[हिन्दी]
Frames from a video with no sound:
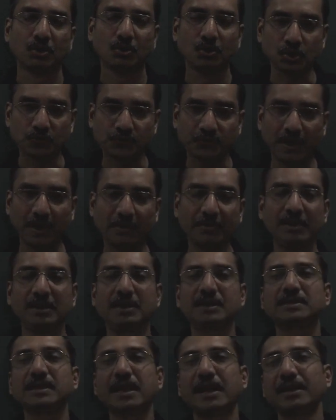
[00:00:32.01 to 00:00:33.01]
कुछ
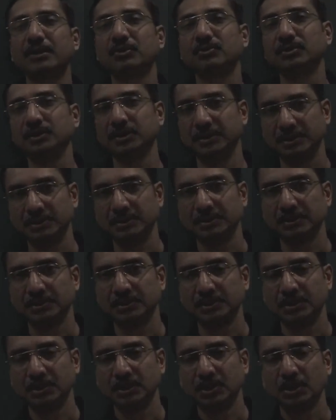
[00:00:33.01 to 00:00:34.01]
फैमिलीज ऐड हुई हैं
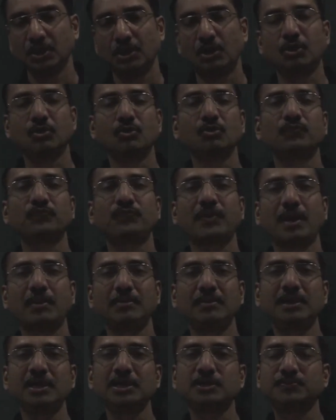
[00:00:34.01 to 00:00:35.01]
और उन
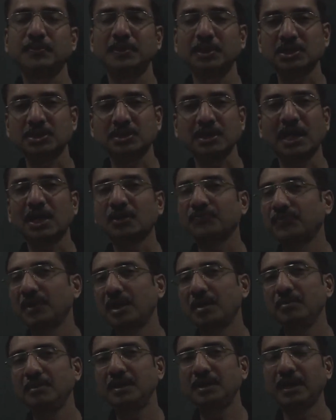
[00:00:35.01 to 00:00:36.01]
फैमिलीज में चार
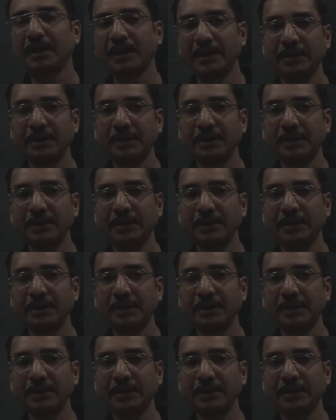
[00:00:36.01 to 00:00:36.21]
फैमिली